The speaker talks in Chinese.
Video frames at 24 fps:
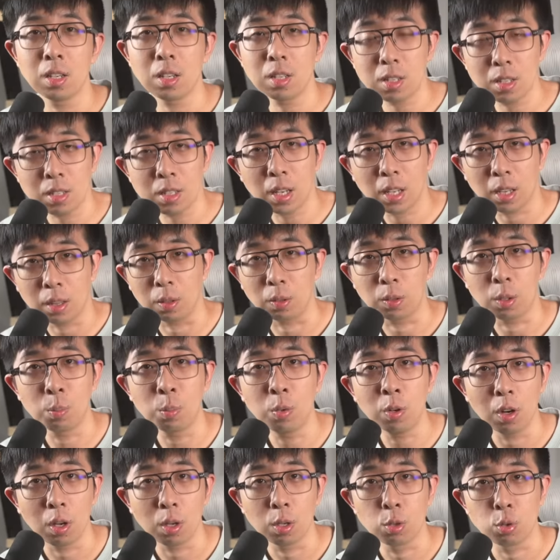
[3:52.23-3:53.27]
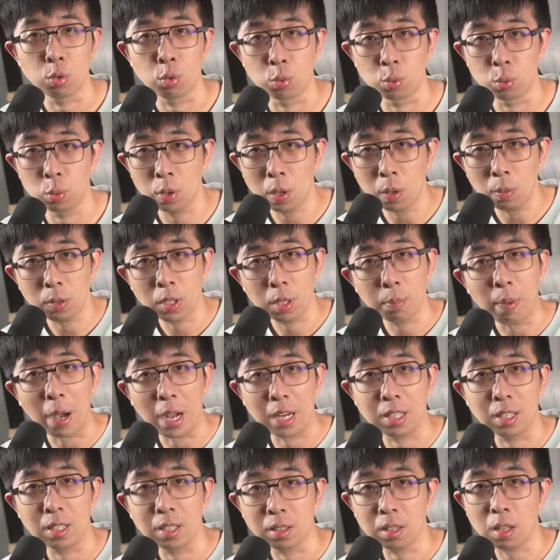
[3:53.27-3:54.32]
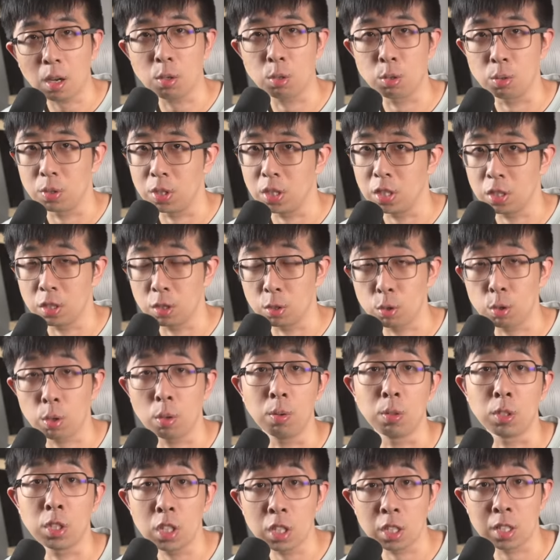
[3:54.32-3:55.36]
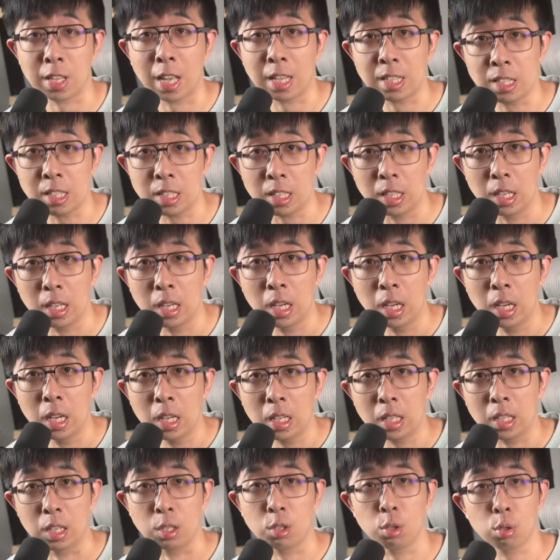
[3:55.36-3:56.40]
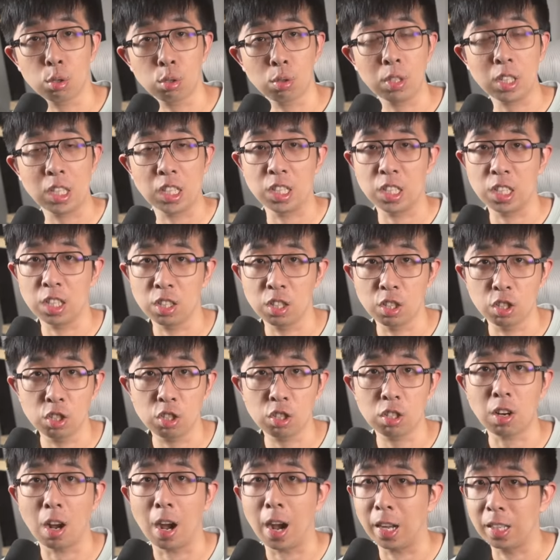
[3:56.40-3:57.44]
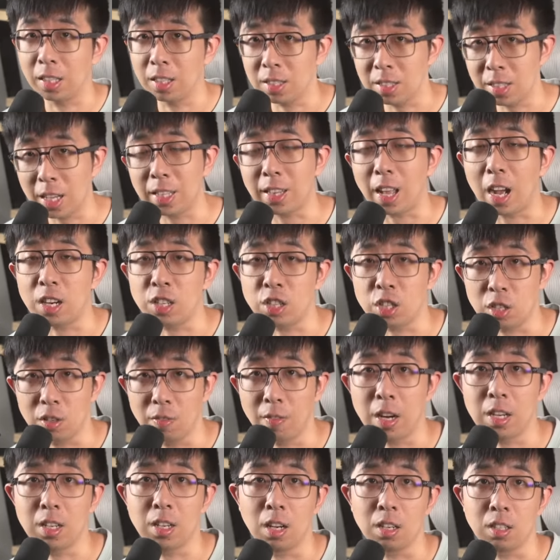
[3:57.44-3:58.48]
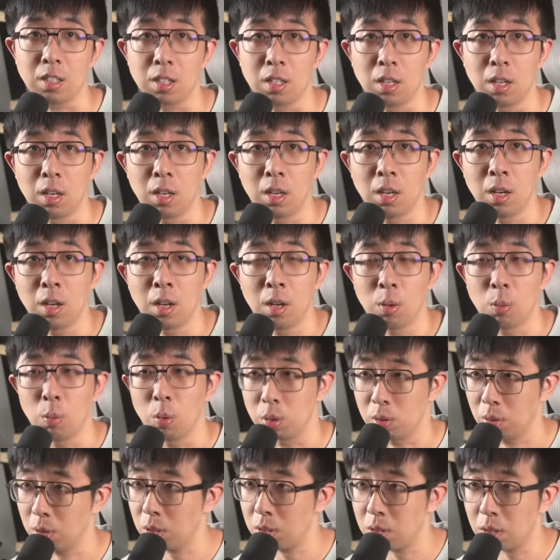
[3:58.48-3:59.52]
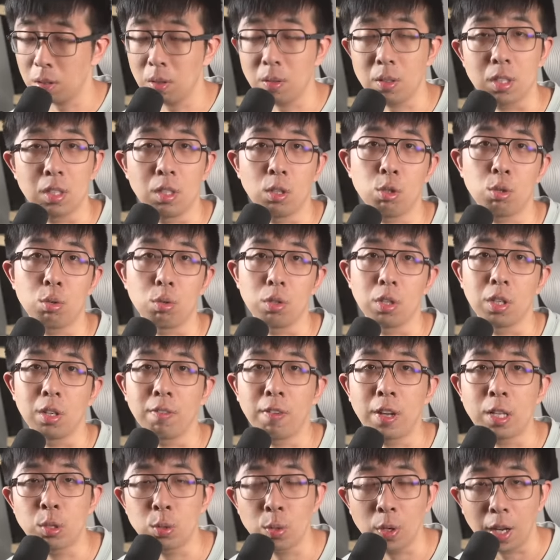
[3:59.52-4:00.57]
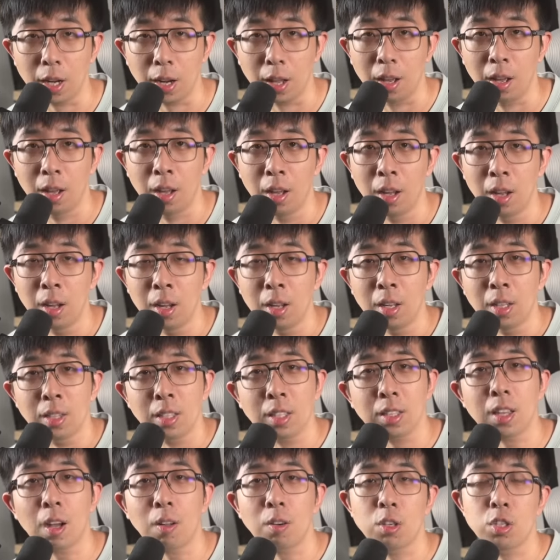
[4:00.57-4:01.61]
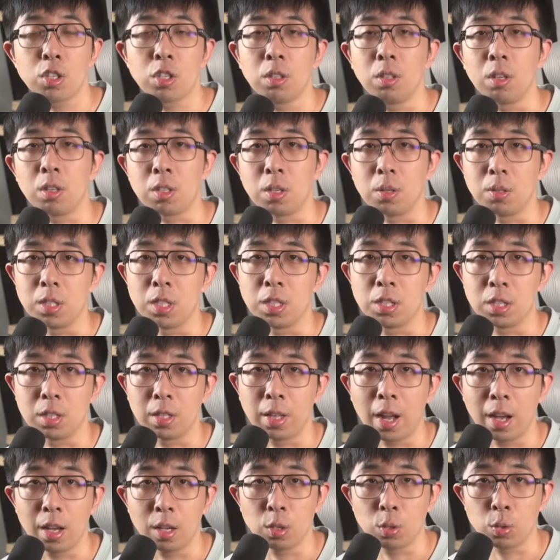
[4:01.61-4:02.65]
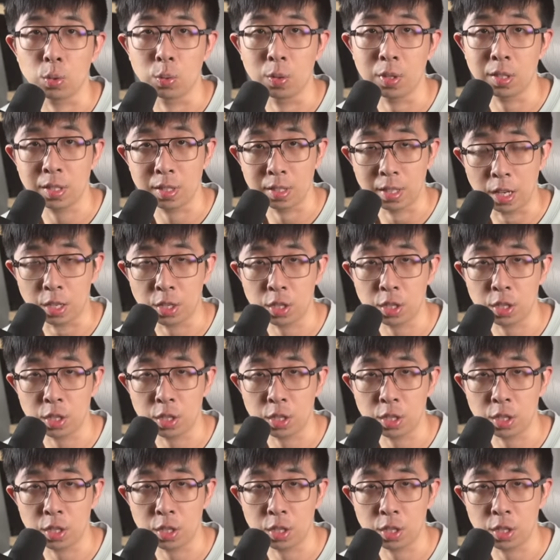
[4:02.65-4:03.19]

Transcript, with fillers: 甚至这里头的墨。足够你把这个倒数计时重置三次，也就是说你其实至少还能再打十万张纸。我觉得这都已经属于是犯罪了。那到了智能手机时代，锁死在